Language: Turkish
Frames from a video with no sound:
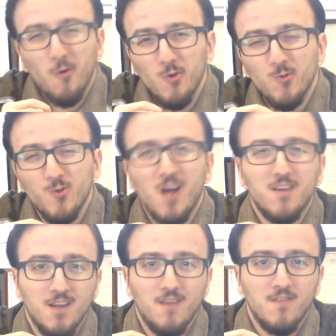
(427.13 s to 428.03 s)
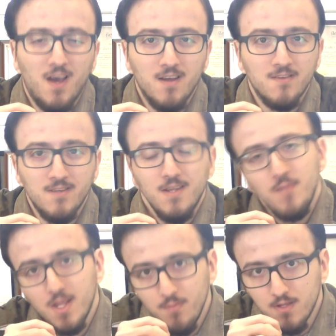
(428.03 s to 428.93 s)
oyuncular taraftarındayım
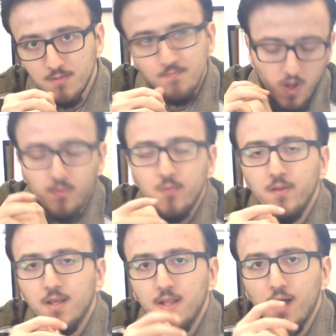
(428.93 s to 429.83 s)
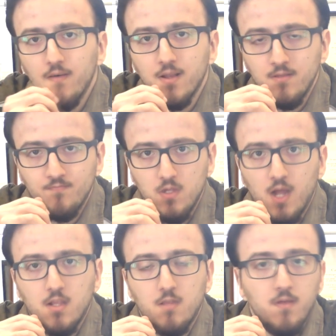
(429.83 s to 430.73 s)
diyebilirim. Bak bir bilgi daha verelim
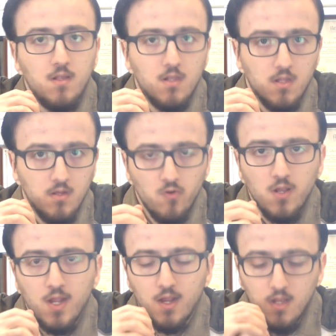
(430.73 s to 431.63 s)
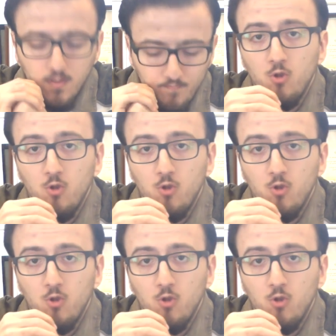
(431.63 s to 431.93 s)
Lightspeed ile ilgili.